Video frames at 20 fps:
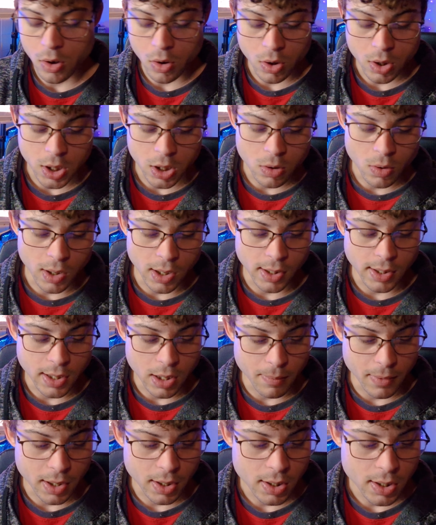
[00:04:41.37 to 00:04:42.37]
ojito al
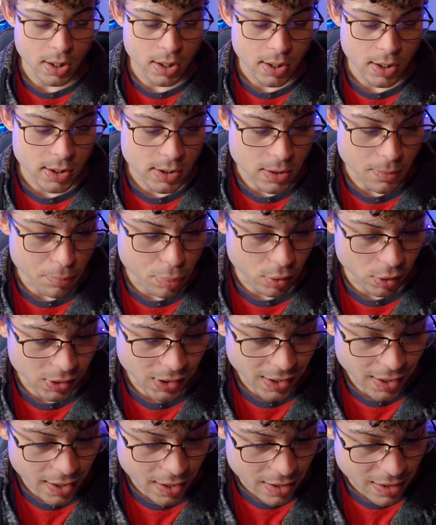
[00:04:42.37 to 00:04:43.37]
tema, es
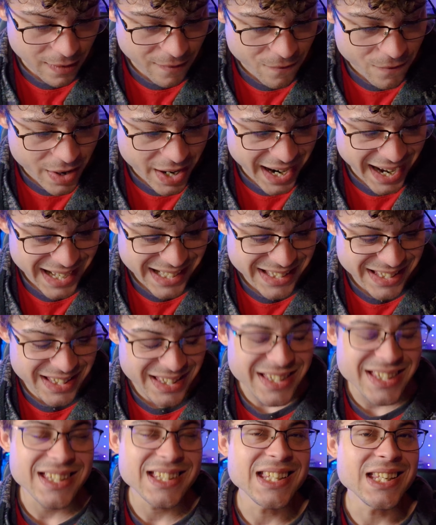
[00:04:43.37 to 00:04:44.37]
importada de
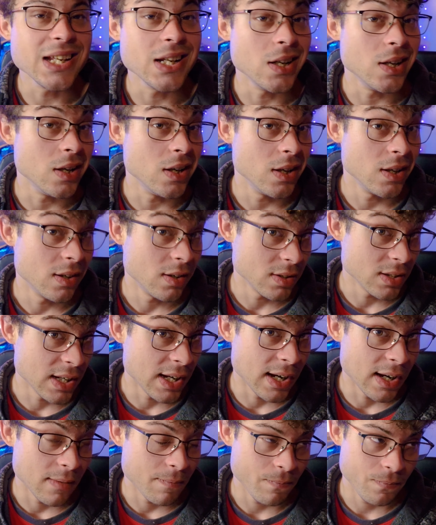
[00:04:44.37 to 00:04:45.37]
Brasil. O
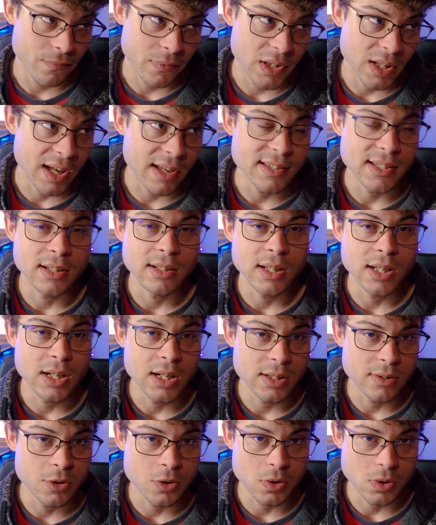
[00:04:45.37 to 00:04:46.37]
sea, las
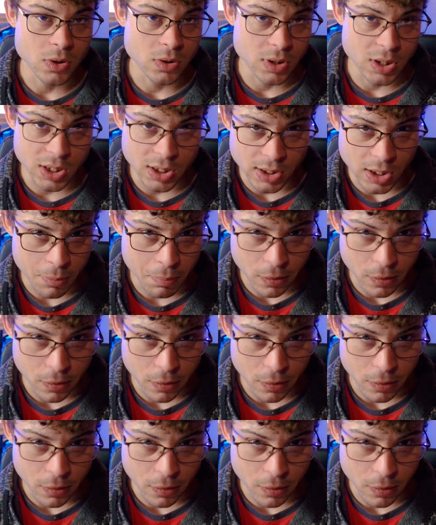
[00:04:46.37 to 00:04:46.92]
antenas y todo eso tiene que andar